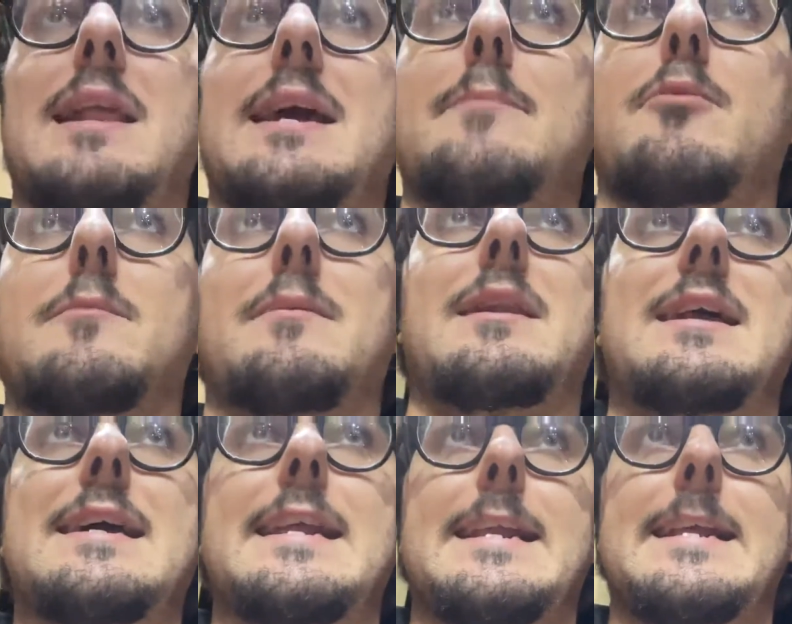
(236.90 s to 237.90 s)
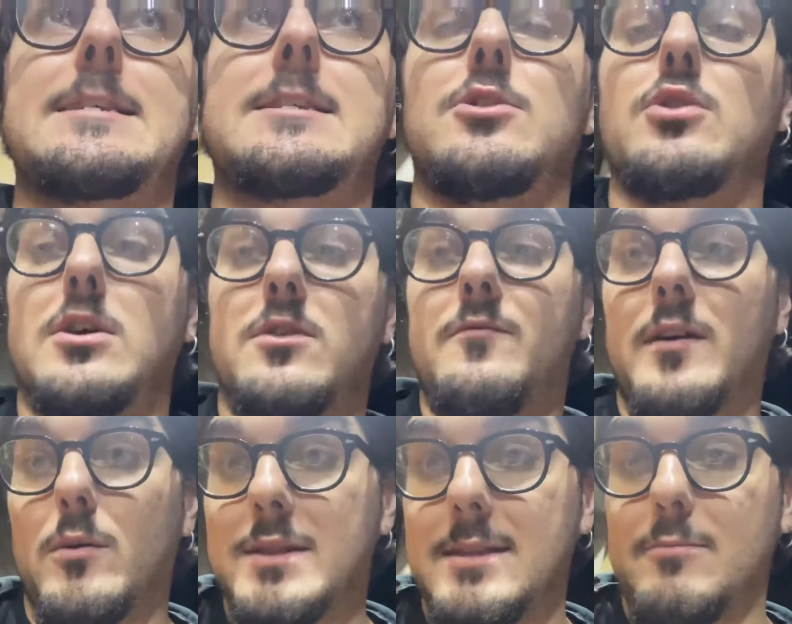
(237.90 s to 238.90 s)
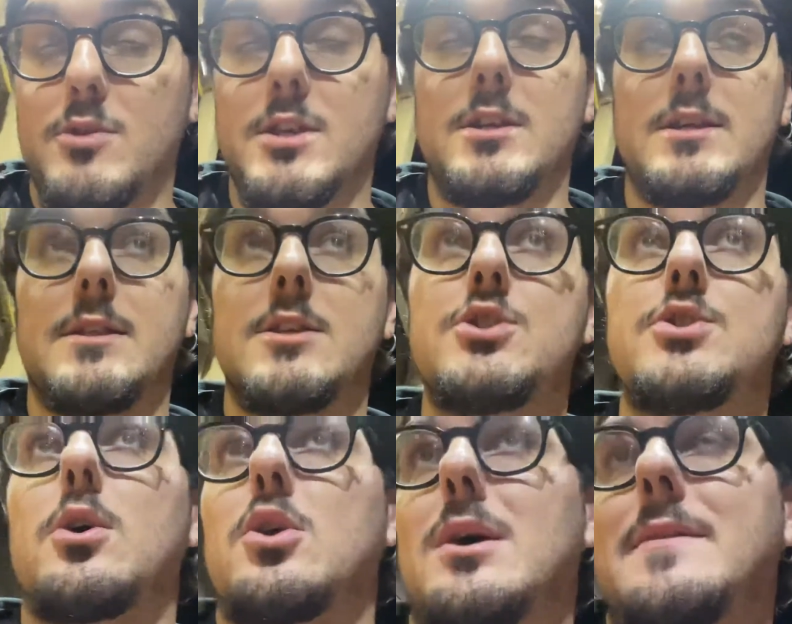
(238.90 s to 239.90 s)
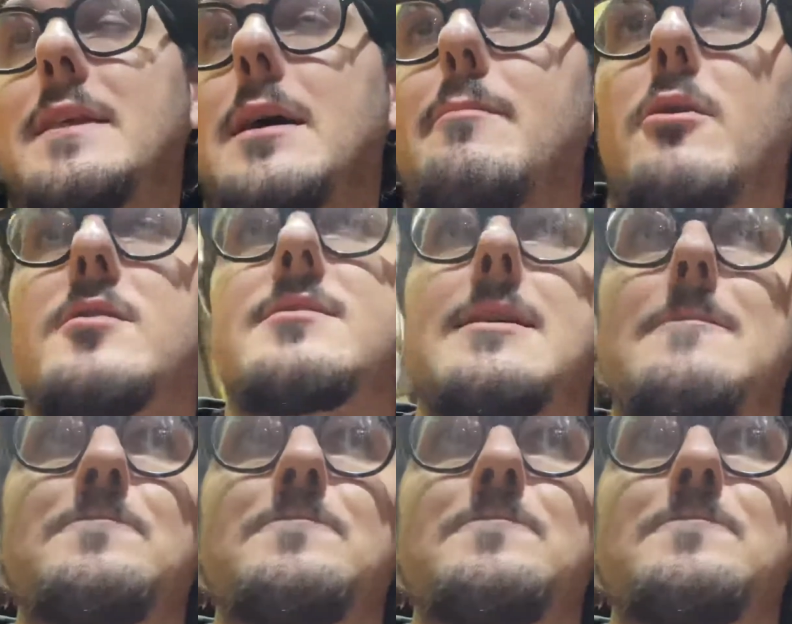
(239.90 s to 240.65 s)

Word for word: che poi Pellegrini, essendo che non va quel tipo di, di gioco, davanti alla porta